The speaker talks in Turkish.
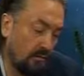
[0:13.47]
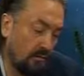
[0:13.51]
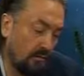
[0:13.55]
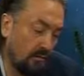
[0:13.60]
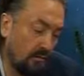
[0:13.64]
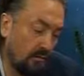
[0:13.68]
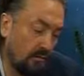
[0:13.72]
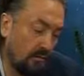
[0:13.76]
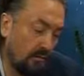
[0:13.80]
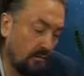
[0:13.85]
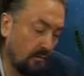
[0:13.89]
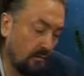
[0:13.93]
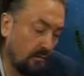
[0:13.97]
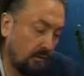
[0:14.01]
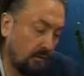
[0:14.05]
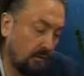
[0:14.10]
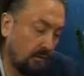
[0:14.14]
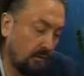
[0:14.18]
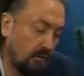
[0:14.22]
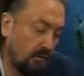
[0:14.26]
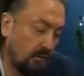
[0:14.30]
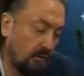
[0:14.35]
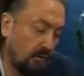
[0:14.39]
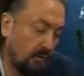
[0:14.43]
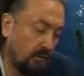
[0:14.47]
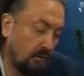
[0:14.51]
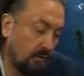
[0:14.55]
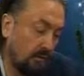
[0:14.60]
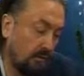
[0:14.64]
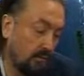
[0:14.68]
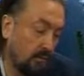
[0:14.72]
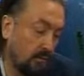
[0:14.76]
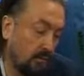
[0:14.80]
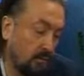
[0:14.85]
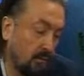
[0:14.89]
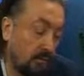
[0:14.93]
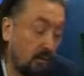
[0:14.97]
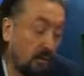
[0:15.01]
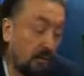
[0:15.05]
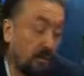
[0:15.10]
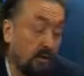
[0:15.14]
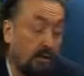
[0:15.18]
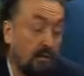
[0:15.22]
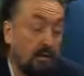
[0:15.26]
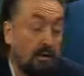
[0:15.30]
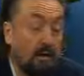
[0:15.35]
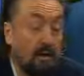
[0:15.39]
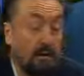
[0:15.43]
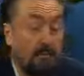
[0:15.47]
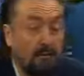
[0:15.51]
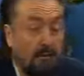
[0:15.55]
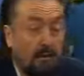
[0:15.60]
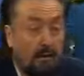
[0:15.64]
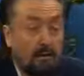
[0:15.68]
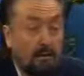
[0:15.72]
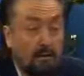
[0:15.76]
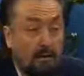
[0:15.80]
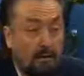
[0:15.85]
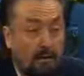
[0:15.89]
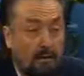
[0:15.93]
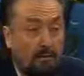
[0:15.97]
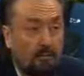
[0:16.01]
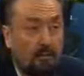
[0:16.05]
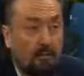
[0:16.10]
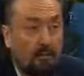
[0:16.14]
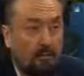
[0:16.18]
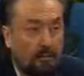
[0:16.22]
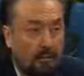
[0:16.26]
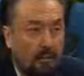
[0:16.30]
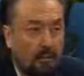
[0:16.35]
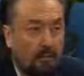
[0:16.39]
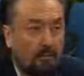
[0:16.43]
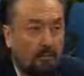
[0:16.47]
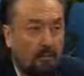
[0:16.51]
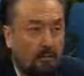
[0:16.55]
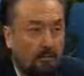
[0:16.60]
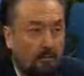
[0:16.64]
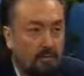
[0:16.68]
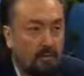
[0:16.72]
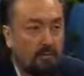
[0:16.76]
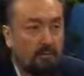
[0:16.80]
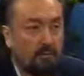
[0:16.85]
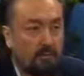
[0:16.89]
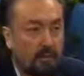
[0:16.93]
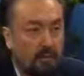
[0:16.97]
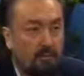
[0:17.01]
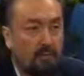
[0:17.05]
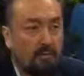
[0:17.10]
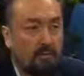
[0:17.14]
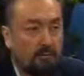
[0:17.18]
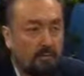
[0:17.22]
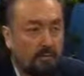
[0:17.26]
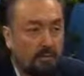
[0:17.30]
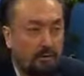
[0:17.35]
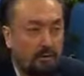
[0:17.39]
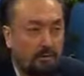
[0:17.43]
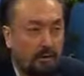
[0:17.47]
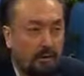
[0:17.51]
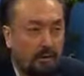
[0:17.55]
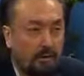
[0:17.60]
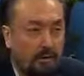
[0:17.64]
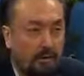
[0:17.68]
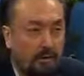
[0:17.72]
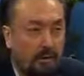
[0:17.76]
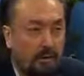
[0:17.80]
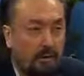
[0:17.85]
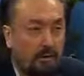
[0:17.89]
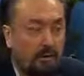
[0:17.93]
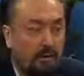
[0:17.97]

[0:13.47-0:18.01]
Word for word: Cüneyt isimli kardeşimiz. Aman aman aman bu işler boş işlerdir.